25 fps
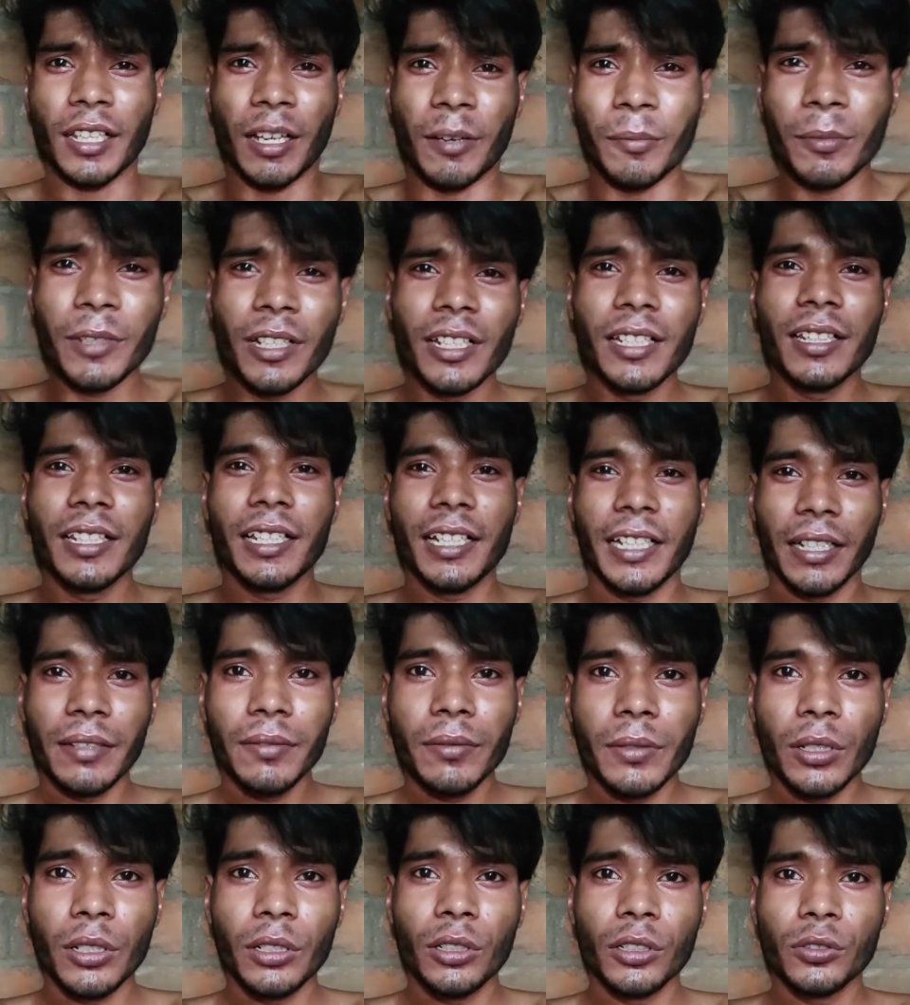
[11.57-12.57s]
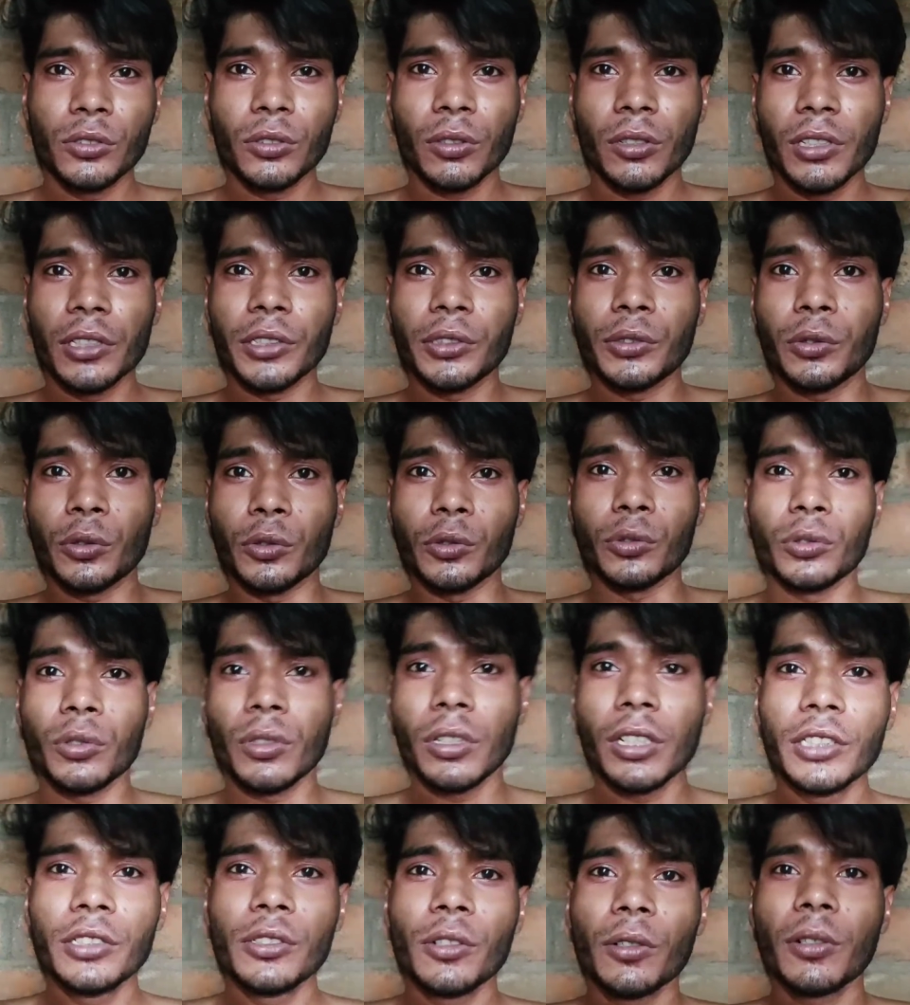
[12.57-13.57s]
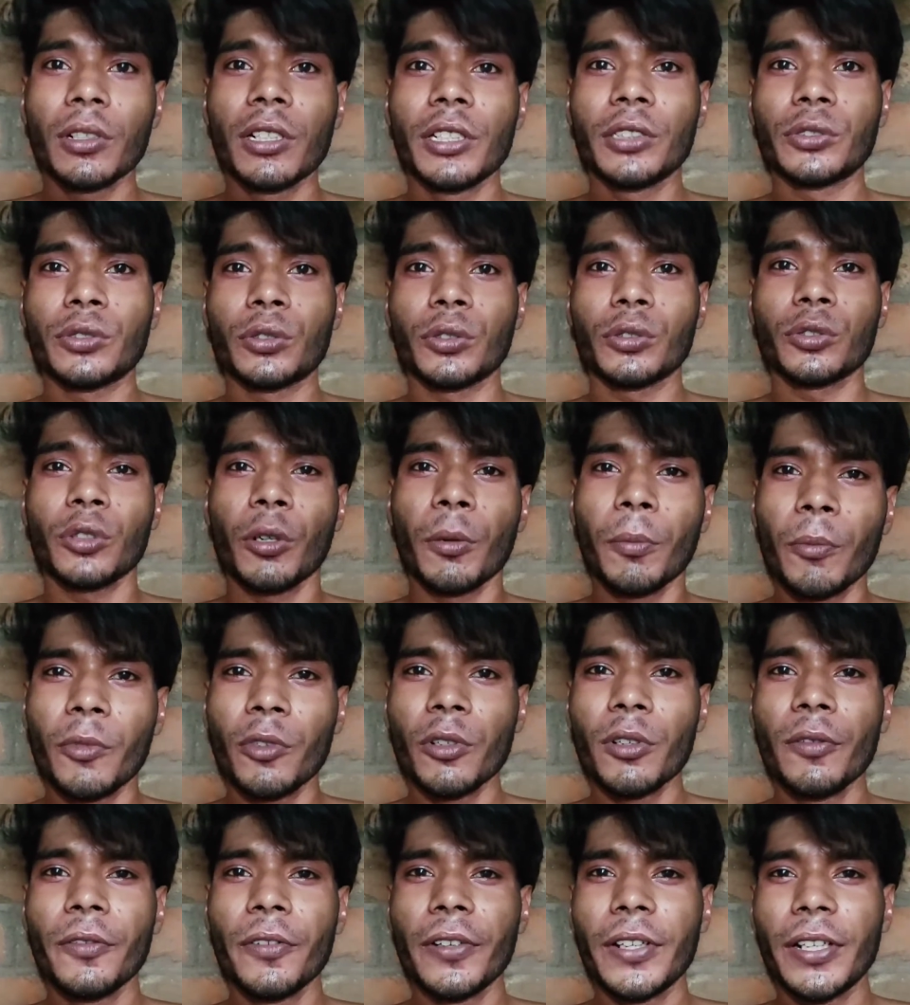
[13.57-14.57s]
থামনেল দেখেই ভিডিওতে চলে এসছো চলেই যখন এসছো সম্পূর্ণ